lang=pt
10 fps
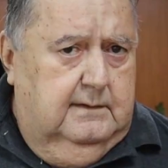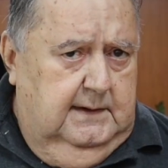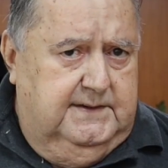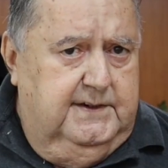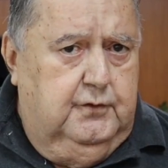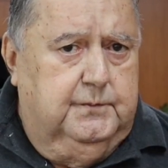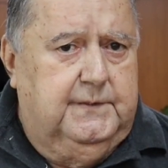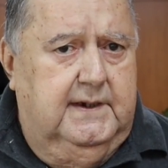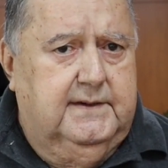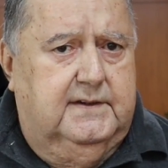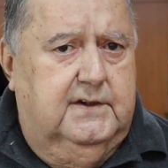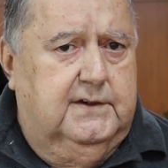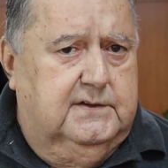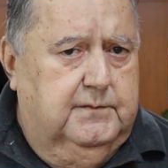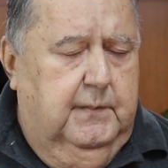Assim como o
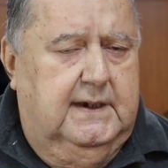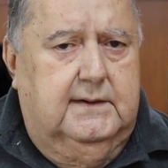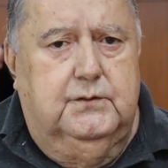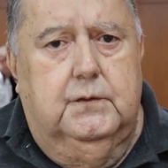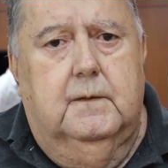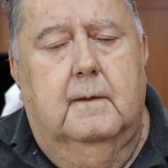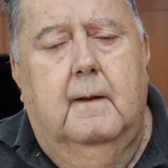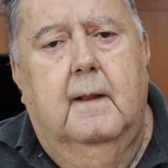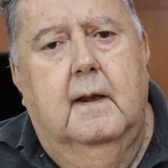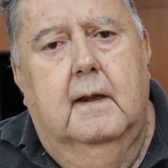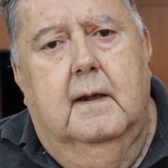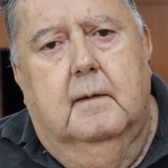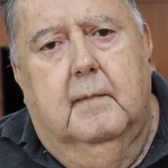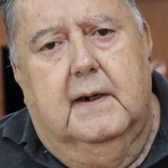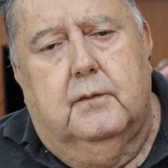TRT, desembargador
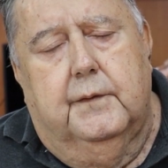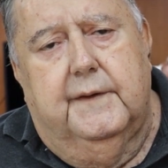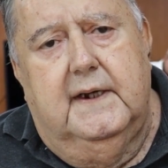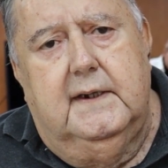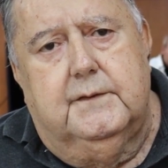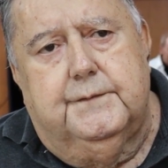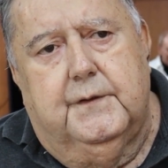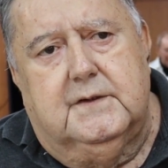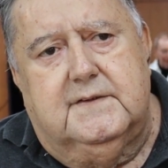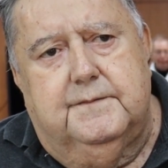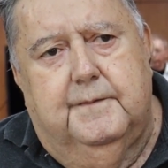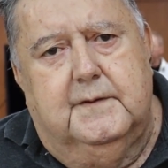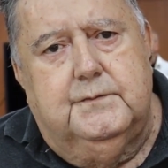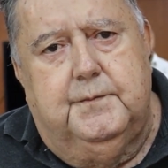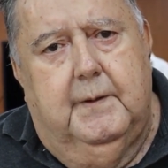Marco Aurélio, nós
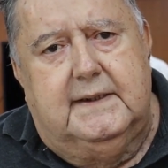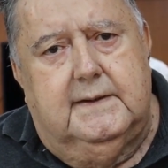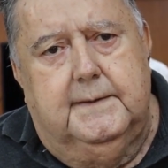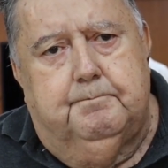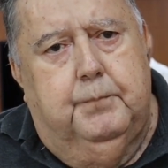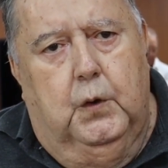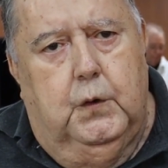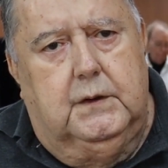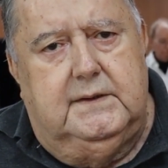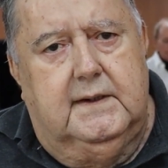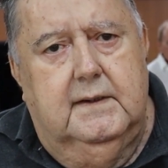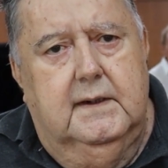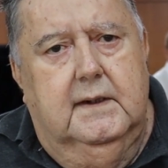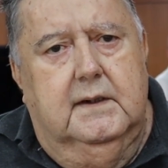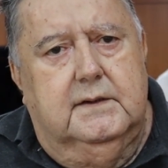vamos bater porta
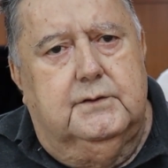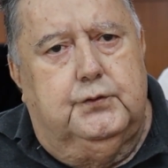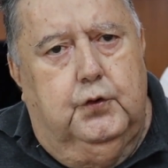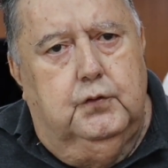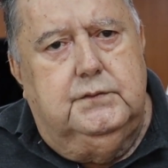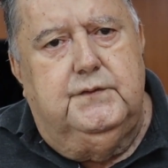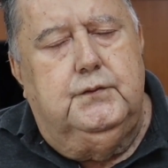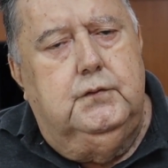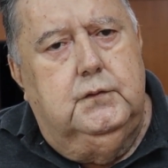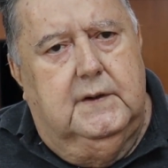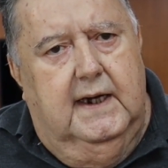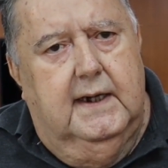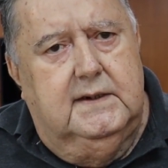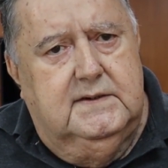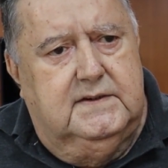em todos os
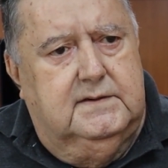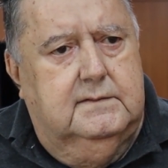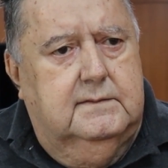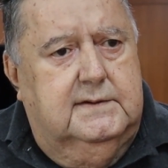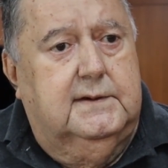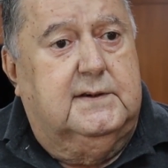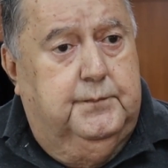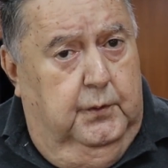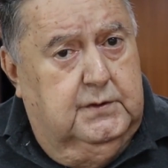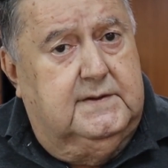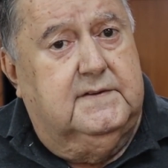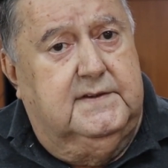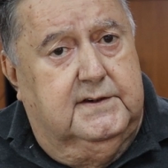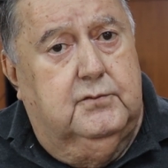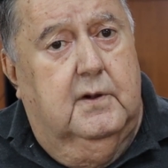lugares que as portas
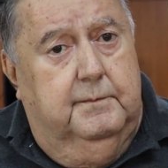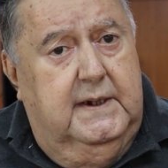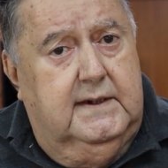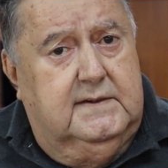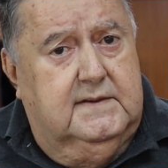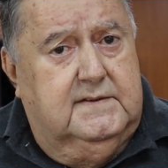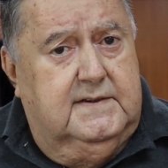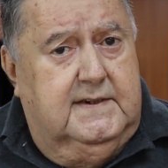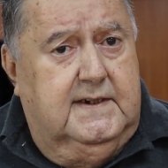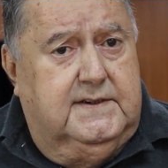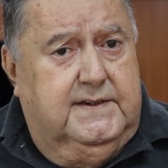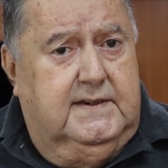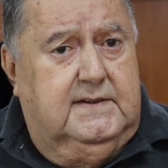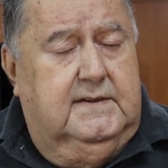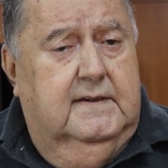sejam abertas e que a
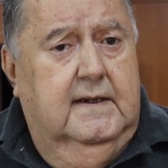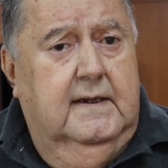gente